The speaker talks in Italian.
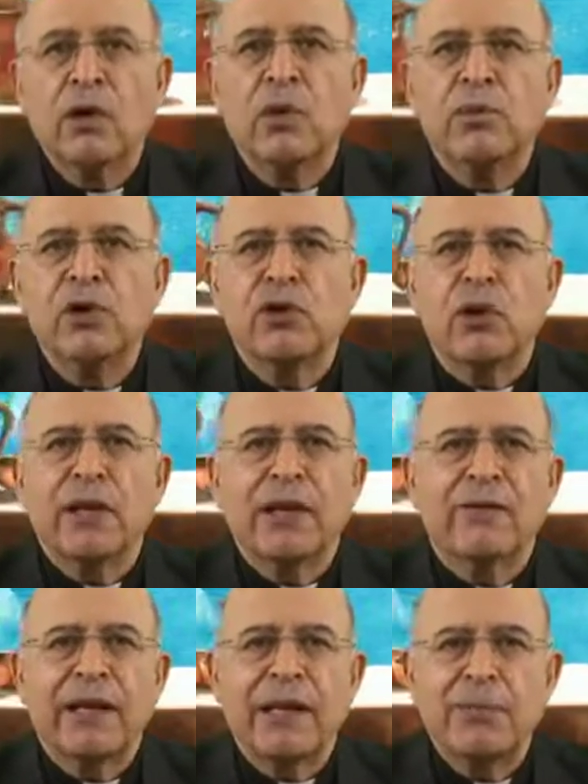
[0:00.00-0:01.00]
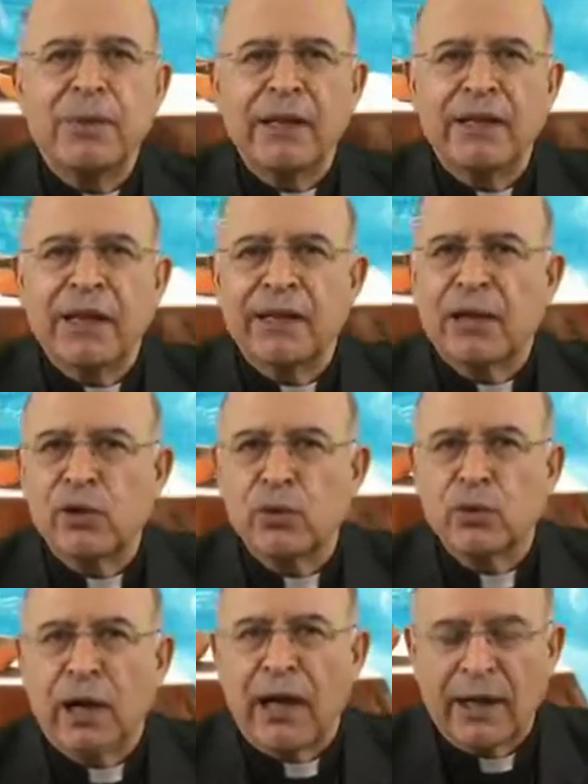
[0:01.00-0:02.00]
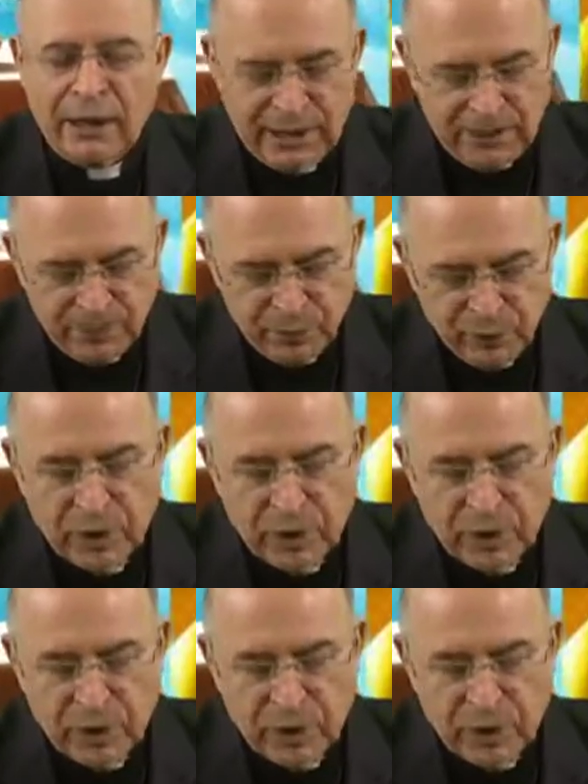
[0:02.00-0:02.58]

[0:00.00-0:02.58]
cominciò a lavare i piedi e ad asciugarli.